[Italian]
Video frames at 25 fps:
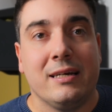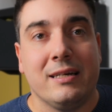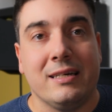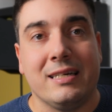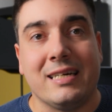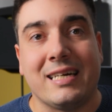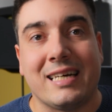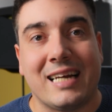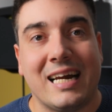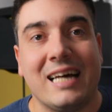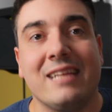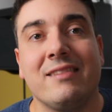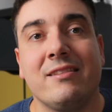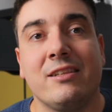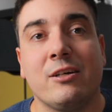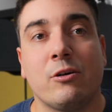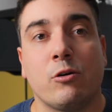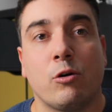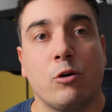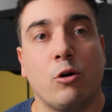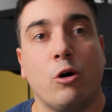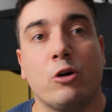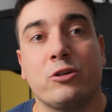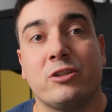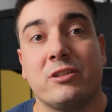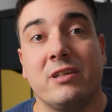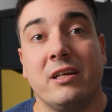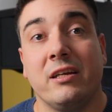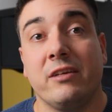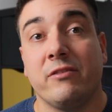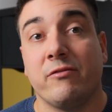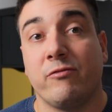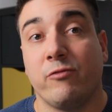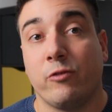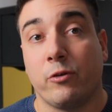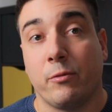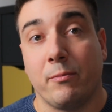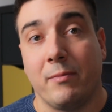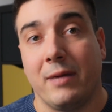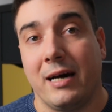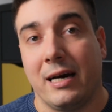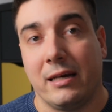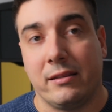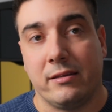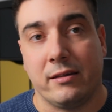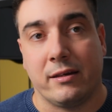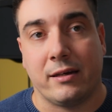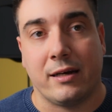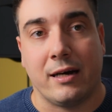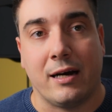I grandi colossi
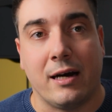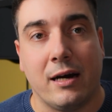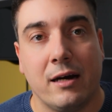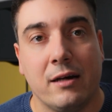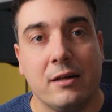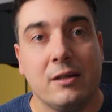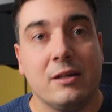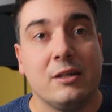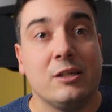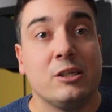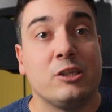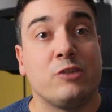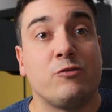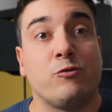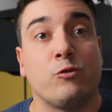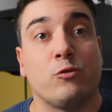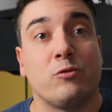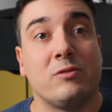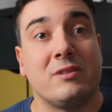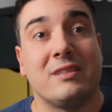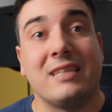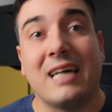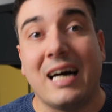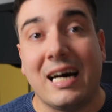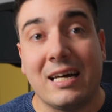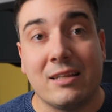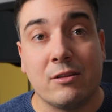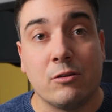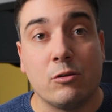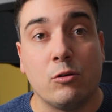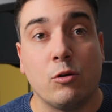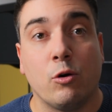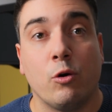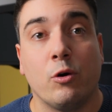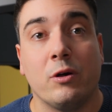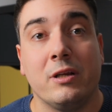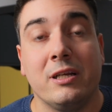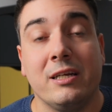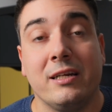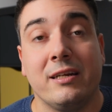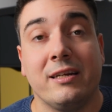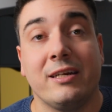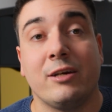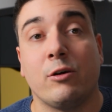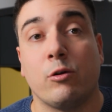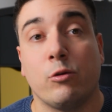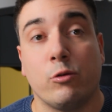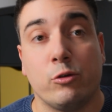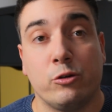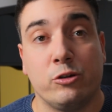dell'informatica, sfruttando il
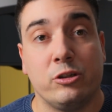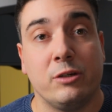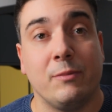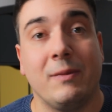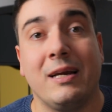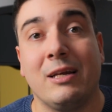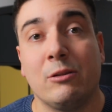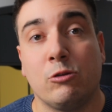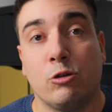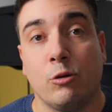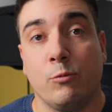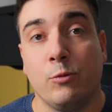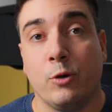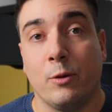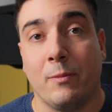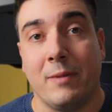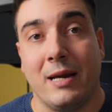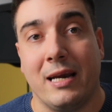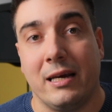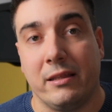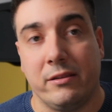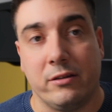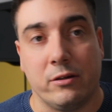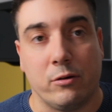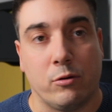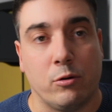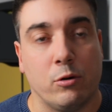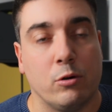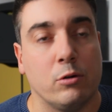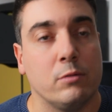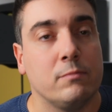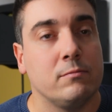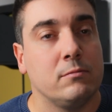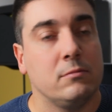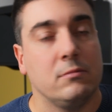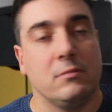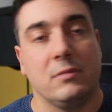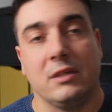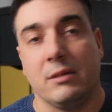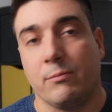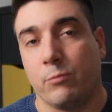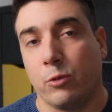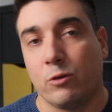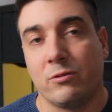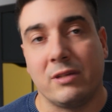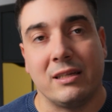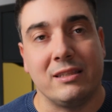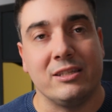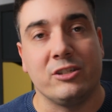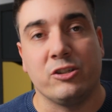riconoscimento biometrico,
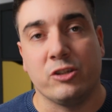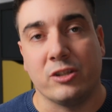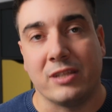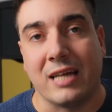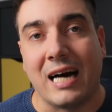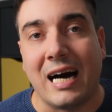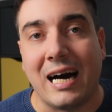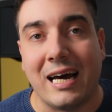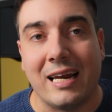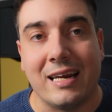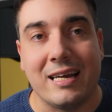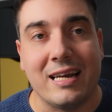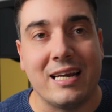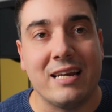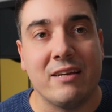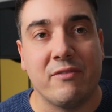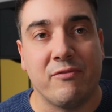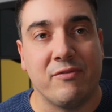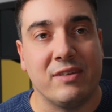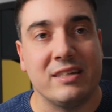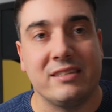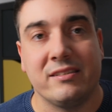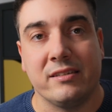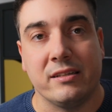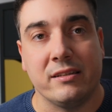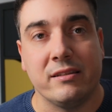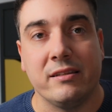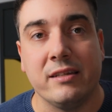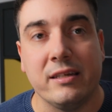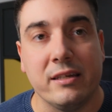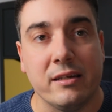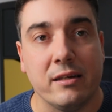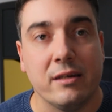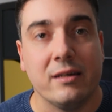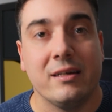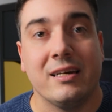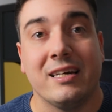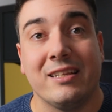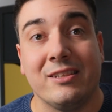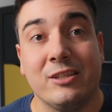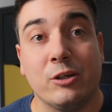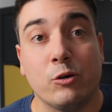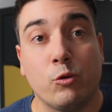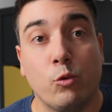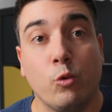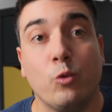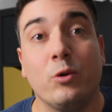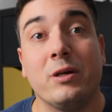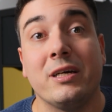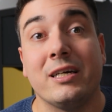l'impronta digitale e il FSD di
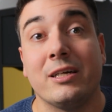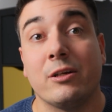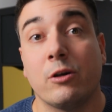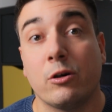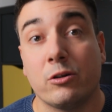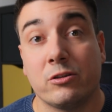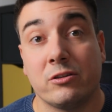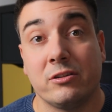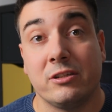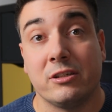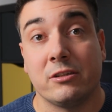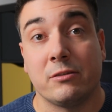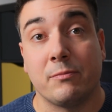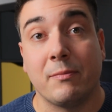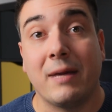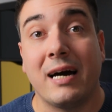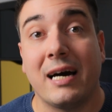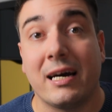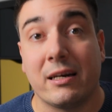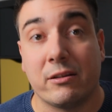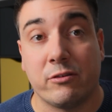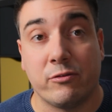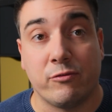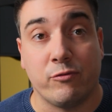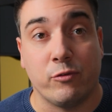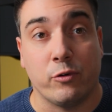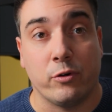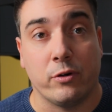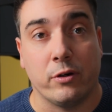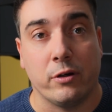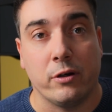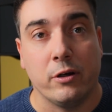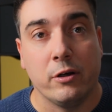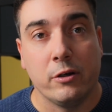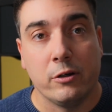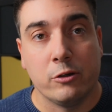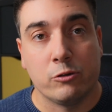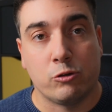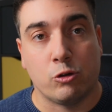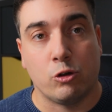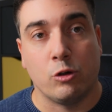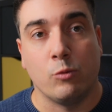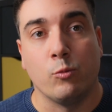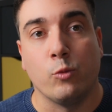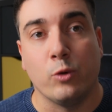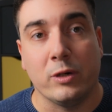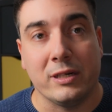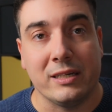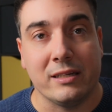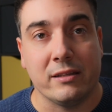cui i nostri smartphone sono
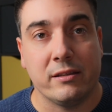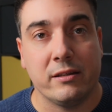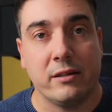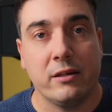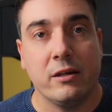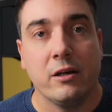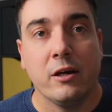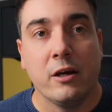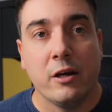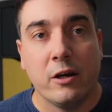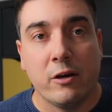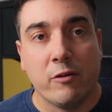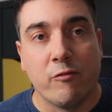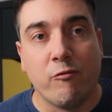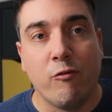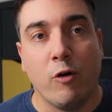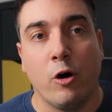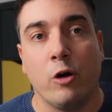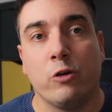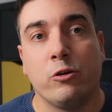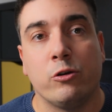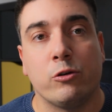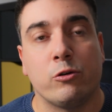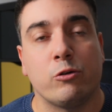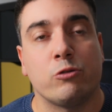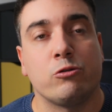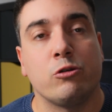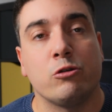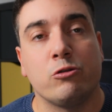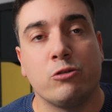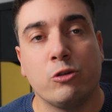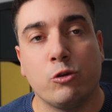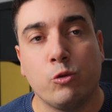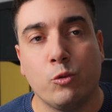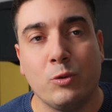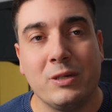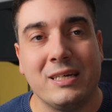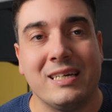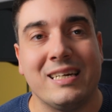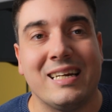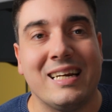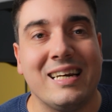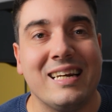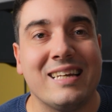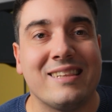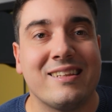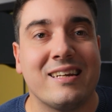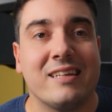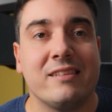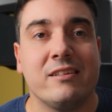muniti, vogliono sostituire
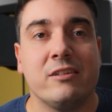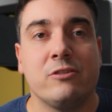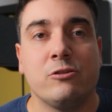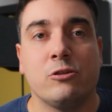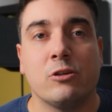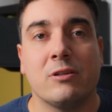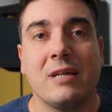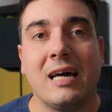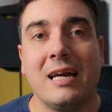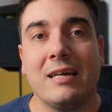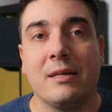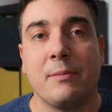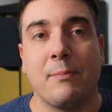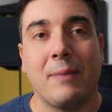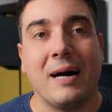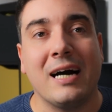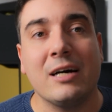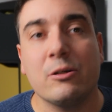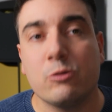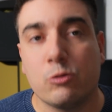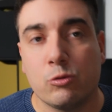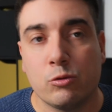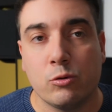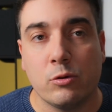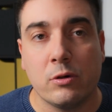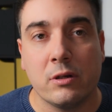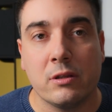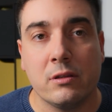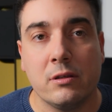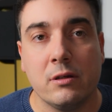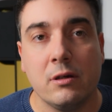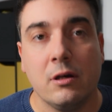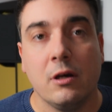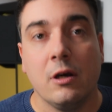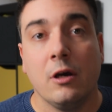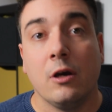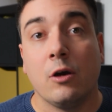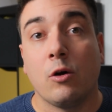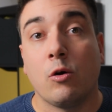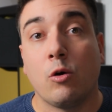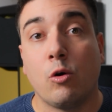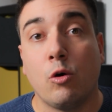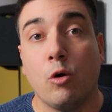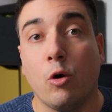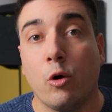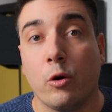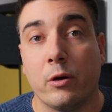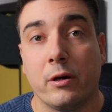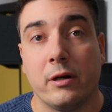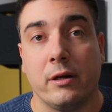le tradizionali password
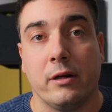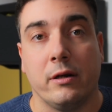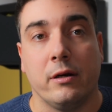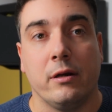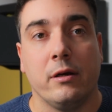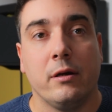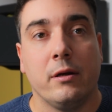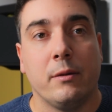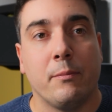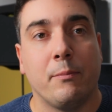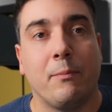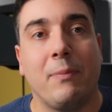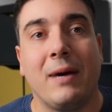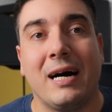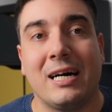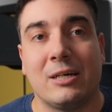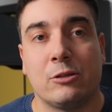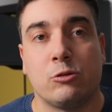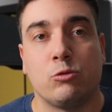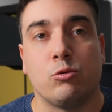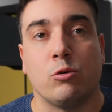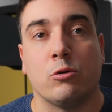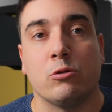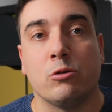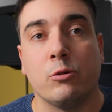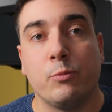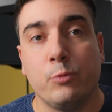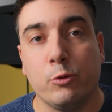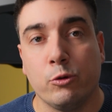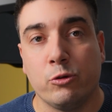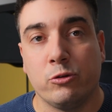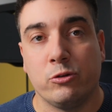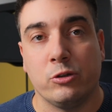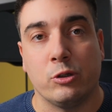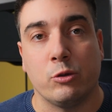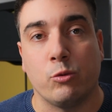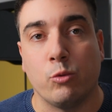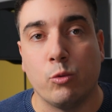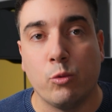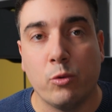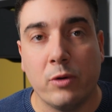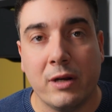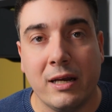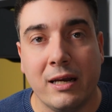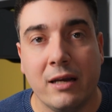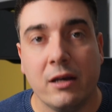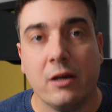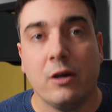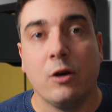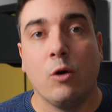con password più
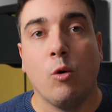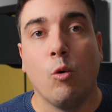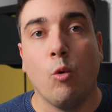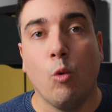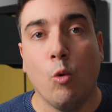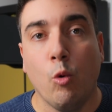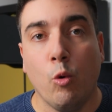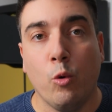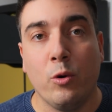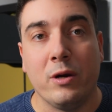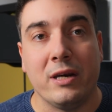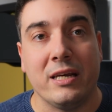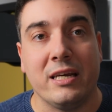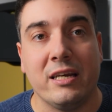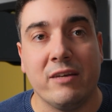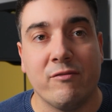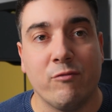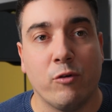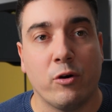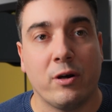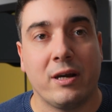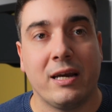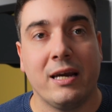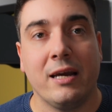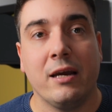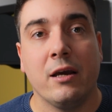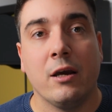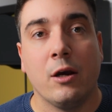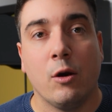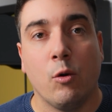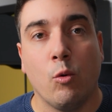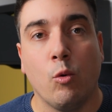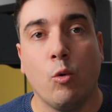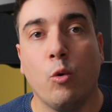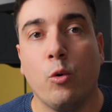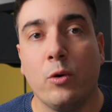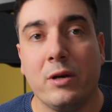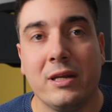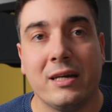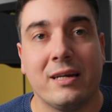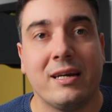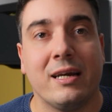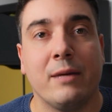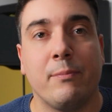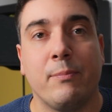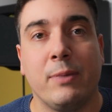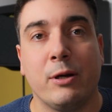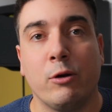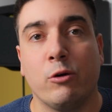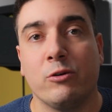sicure, univoche, uniche
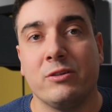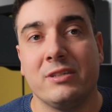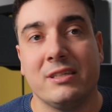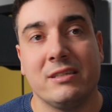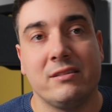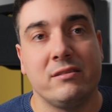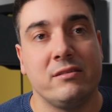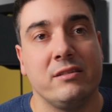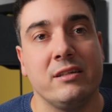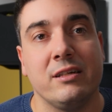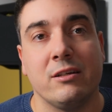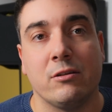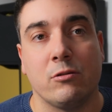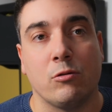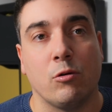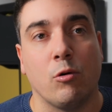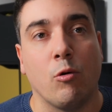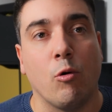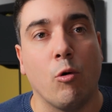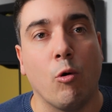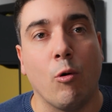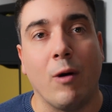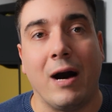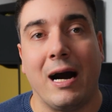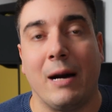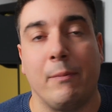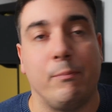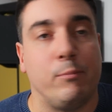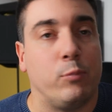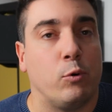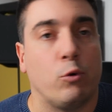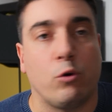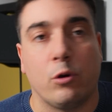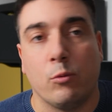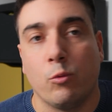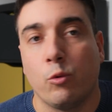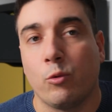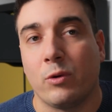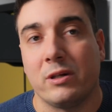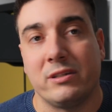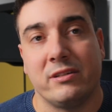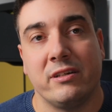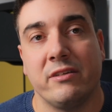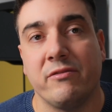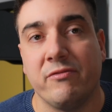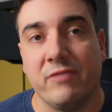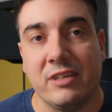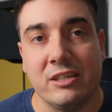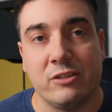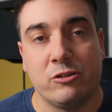per ogni sito o app o comunque
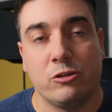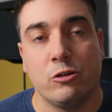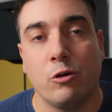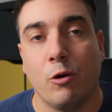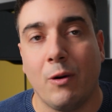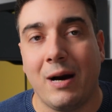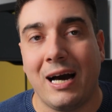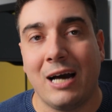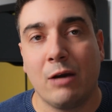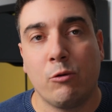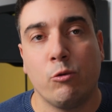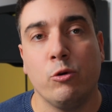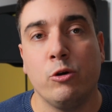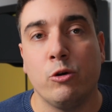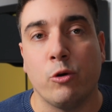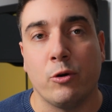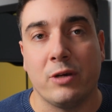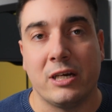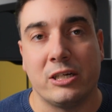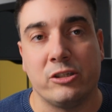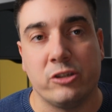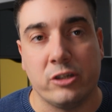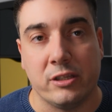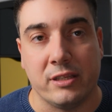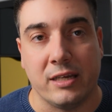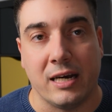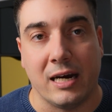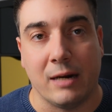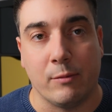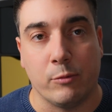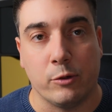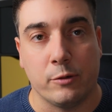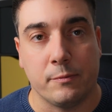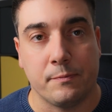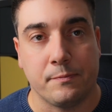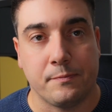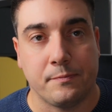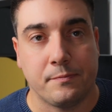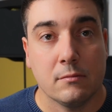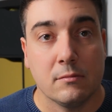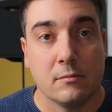servizio a cui noi accediamo.